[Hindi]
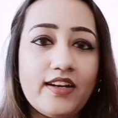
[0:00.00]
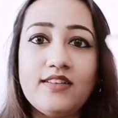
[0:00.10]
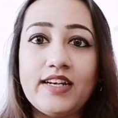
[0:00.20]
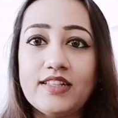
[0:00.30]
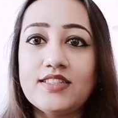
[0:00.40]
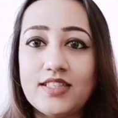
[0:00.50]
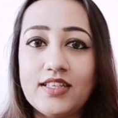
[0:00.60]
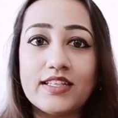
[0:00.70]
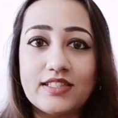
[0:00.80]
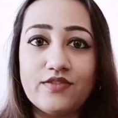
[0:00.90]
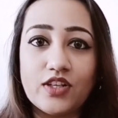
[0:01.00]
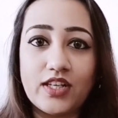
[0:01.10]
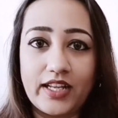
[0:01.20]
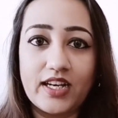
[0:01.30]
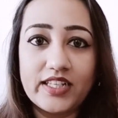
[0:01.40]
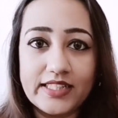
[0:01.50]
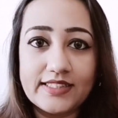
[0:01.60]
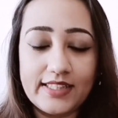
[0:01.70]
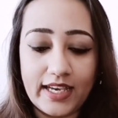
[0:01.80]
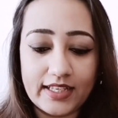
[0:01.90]
है एंड लेटेस्ट सी कैसे वर्क करेगा
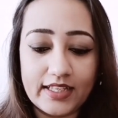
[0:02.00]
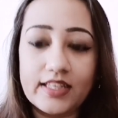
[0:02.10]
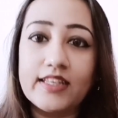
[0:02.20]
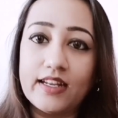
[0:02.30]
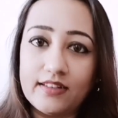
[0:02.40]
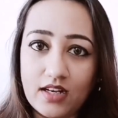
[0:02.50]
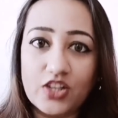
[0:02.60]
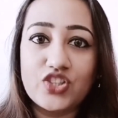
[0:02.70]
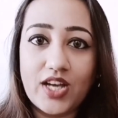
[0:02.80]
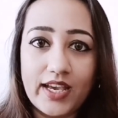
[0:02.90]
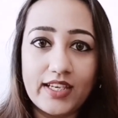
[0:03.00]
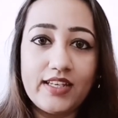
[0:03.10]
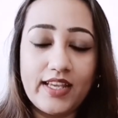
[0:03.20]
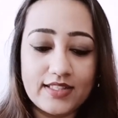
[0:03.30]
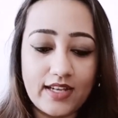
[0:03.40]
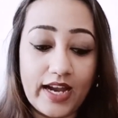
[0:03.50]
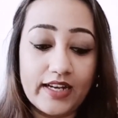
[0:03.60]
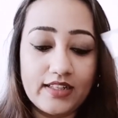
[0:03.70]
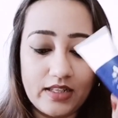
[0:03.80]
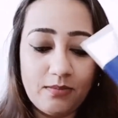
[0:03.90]
ग्रीसी है कि नहीं एंड अच्छा है कि नहीं एज अ
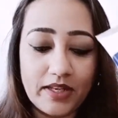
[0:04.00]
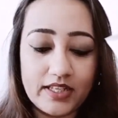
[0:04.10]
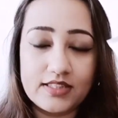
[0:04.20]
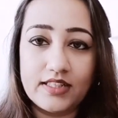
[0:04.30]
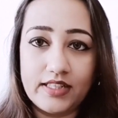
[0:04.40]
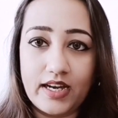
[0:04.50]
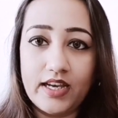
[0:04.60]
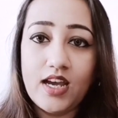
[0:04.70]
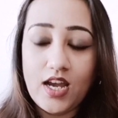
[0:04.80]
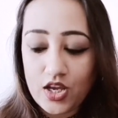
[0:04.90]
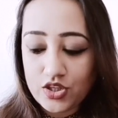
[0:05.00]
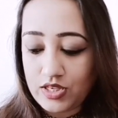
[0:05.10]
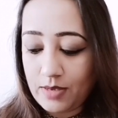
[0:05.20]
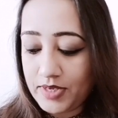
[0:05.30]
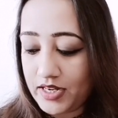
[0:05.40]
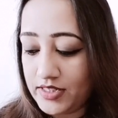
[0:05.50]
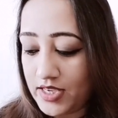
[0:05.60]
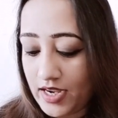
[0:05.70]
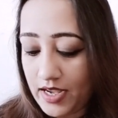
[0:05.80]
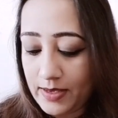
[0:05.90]
हैंड क्रीम मैंने इसे लिया है सो so, ये भी
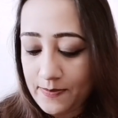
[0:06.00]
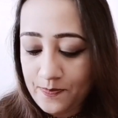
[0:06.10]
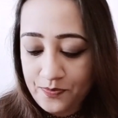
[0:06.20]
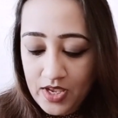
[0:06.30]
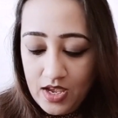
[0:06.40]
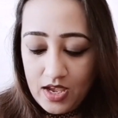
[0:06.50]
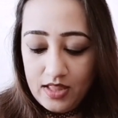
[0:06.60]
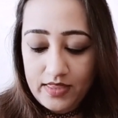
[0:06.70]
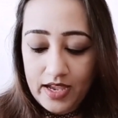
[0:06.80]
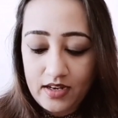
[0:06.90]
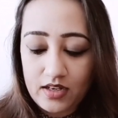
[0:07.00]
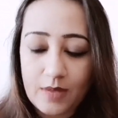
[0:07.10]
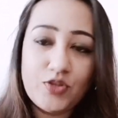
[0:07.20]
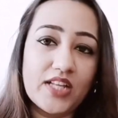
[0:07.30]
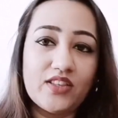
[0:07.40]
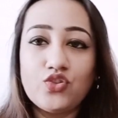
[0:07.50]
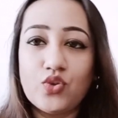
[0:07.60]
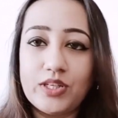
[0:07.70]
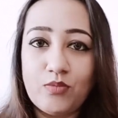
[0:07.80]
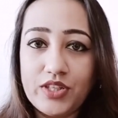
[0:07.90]
अरनिया का है देन अगर आप चाहते हो
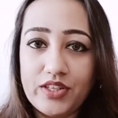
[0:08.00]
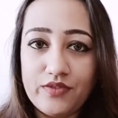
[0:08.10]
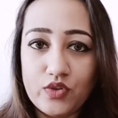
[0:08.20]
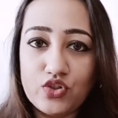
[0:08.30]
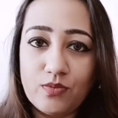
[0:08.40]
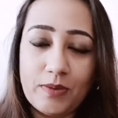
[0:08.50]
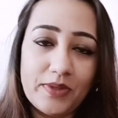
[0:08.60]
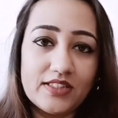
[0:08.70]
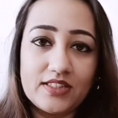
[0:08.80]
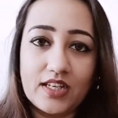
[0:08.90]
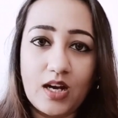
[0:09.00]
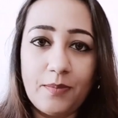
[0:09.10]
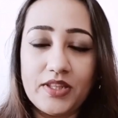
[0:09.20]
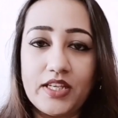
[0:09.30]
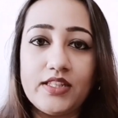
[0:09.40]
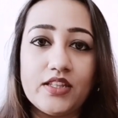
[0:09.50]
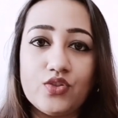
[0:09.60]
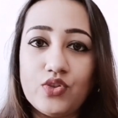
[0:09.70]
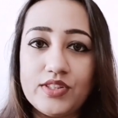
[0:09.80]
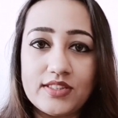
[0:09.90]
छोटे मोटे रिव्यूज तो मैं अपने इंस्टाग्राम पे दे ही
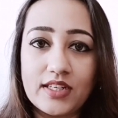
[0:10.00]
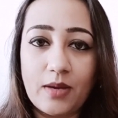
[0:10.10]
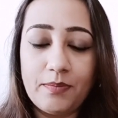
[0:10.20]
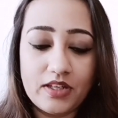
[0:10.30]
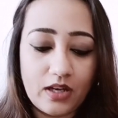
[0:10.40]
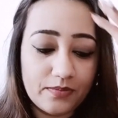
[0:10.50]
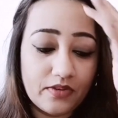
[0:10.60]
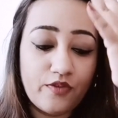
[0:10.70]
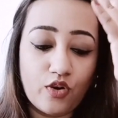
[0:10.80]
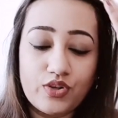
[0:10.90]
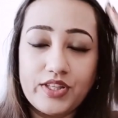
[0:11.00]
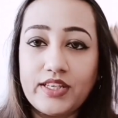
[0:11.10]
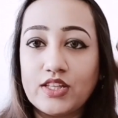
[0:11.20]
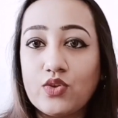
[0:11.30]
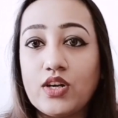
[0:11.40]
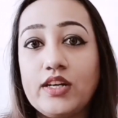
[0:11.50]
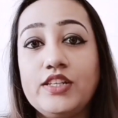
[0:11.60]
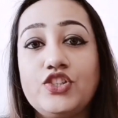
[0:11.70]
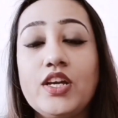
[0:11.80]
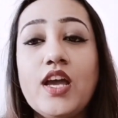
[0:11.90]
देती हूँ तो इंस्टाग्राम पे अगर आपने फॉलो नहीं किया तो कर
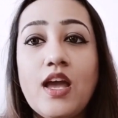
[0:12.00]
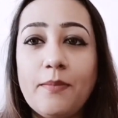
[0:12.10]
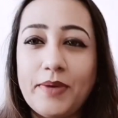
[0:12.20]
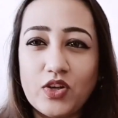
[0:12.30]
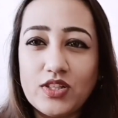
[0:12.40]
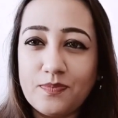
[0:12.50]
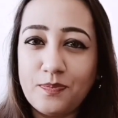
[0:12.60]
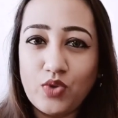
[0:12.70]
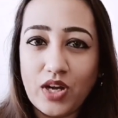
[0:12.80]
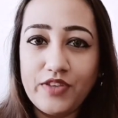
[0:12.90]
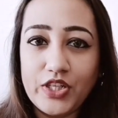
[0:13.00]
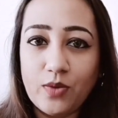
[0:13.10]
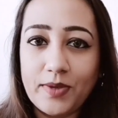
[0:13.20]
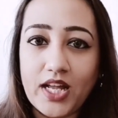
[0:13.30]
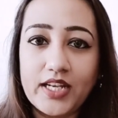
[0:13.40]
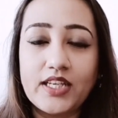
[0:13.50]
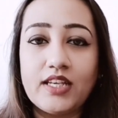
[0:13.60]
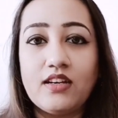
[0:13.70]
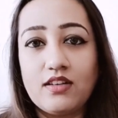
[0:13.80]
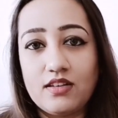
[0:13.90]
लीजिए बिकॉज पूरा वीडियो बनाने
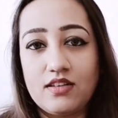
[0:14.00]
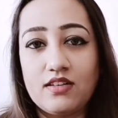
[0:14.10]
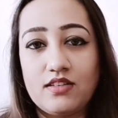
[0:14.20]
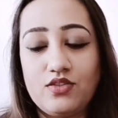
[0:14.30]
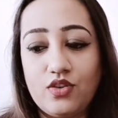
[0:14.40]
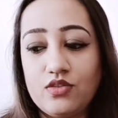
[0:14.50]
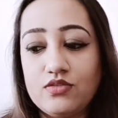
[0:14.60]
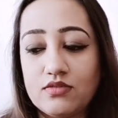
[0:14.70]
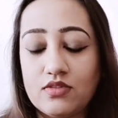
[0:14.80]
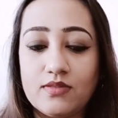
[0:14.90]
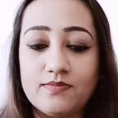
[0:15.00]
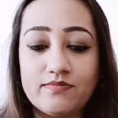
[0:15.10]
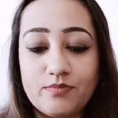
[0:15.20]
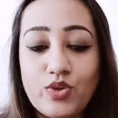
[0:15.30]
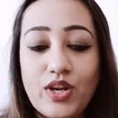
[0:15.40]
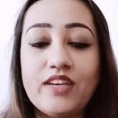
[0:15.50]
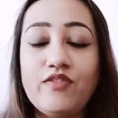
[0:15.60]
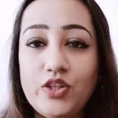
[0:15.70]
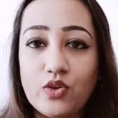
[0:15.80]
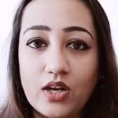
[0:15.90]
के यू नो you know, पूरा
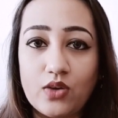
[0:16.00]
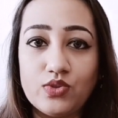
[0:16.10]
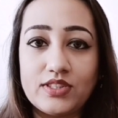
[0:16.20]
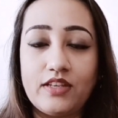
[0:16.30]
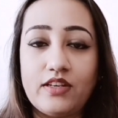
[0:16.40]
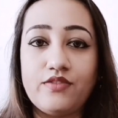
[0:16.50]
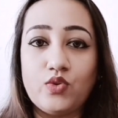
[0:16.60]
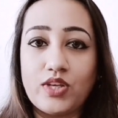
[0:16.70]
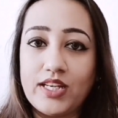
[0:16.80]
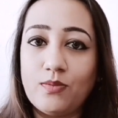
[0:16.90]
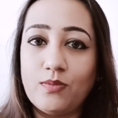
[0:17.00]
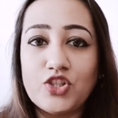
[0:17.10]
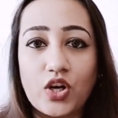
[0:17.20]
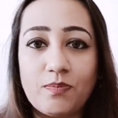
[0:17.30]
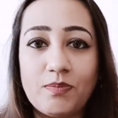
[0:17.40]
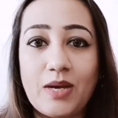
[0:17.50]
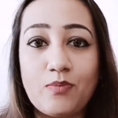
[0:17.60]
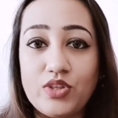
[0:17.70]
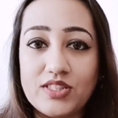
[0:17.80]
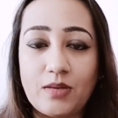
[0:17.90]
एक वीडियो डालू उसके रिव्यू के लिए तो मैं शॉर्ट में
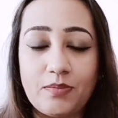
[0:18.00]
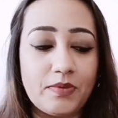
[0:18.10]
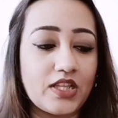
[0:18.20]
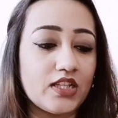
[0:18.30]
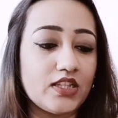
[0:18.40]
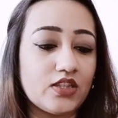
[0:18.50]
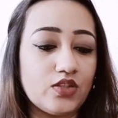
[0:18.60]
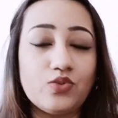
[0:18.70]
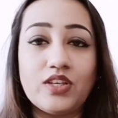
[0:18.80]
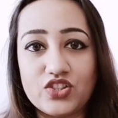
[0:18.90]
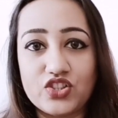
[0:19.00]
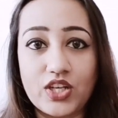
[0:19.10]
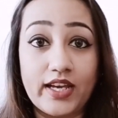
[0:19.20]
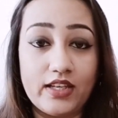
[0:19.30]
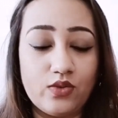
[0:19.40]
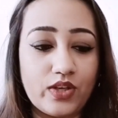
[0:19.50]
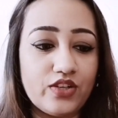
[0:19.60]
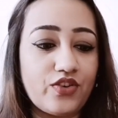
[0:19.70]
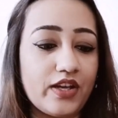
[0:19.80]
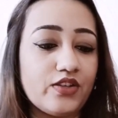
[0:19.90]
आपको इंस्टा पे बता देती हूँ कि अच्छा है यू
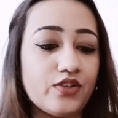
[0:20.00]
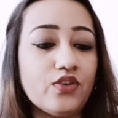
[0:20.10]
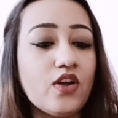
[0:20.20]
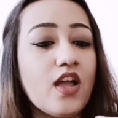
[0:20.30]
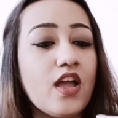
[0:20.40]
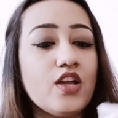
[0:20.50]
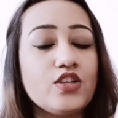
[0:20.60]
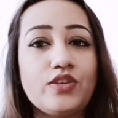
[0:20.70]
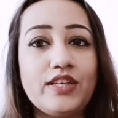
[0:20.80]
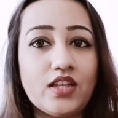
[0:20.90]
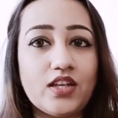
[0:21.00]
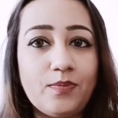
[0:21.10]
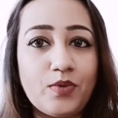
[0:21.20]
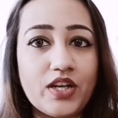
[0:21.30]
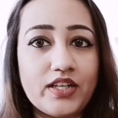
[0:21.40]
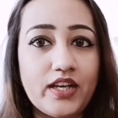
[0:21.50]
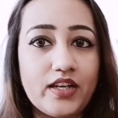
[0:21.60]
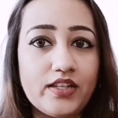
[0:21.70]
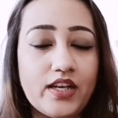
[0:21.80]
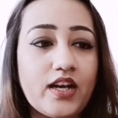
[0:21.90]
कैन ट्राई इट यू नो सो ये थर्ड प्रोडक्ट
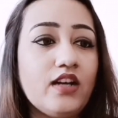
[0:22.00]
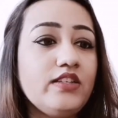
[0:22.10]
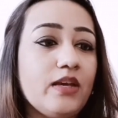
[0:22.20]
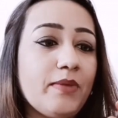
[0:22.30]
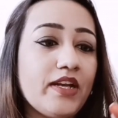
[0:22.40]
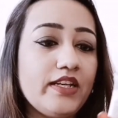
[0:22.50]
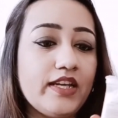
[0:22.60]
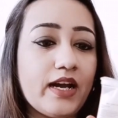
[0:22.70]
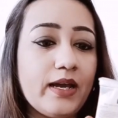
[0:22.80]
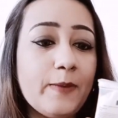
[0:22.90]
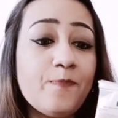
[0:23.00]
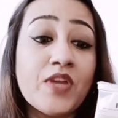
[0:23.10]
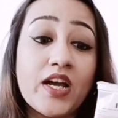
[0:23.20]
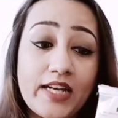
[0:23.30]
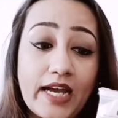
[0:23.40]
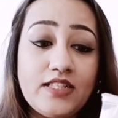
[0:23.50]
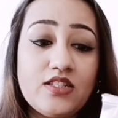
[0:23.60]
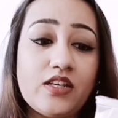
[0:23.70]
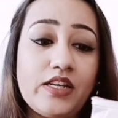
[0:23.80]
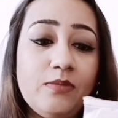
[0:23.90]
है अरनिया का ये मैंने लिया है
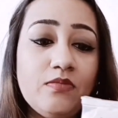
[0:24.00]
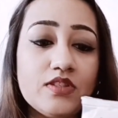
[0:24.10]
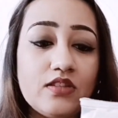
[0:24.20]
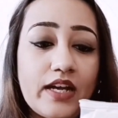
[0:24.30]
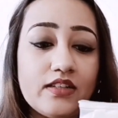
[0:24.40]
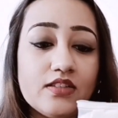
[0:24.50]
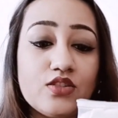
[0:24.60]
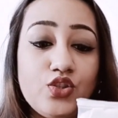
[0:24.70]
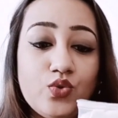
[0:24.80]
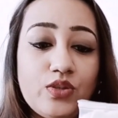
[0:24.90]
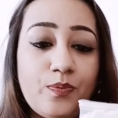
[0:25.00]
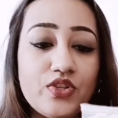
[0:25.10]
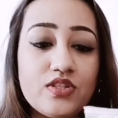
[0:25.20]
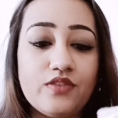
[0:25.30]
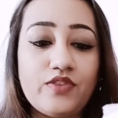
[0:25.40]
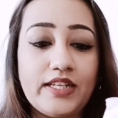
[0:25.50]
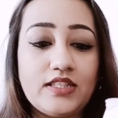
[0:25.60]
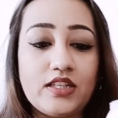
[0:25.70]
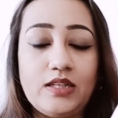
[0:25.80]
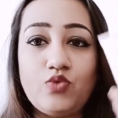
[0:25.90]
नाइट क्रीम दैट इज यूथ प्रिजर्व
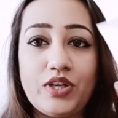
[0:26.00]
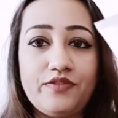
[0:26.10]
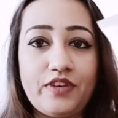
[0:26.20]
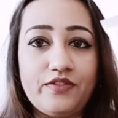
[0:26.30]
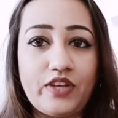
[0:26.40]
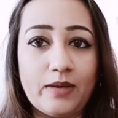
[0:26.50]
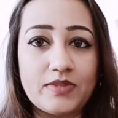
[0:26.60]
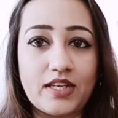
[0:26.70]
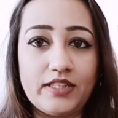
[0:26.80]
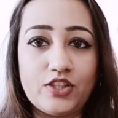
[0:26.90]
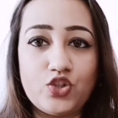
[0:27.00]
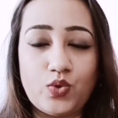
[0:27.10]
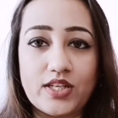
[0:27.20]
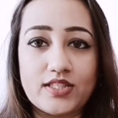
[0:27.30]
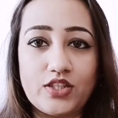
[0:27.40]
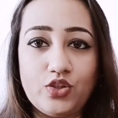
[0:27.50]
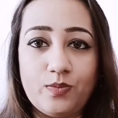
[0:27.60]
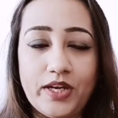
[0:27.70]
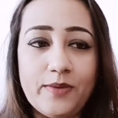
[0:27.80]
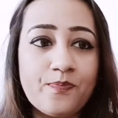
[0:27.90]
नाइट क्रीम ट्वेंटी फाइव का ये एक छोटा सा
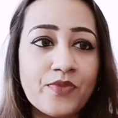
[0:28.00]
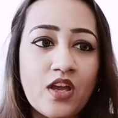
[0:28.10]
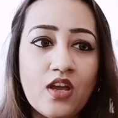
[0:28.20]
ट्यूब है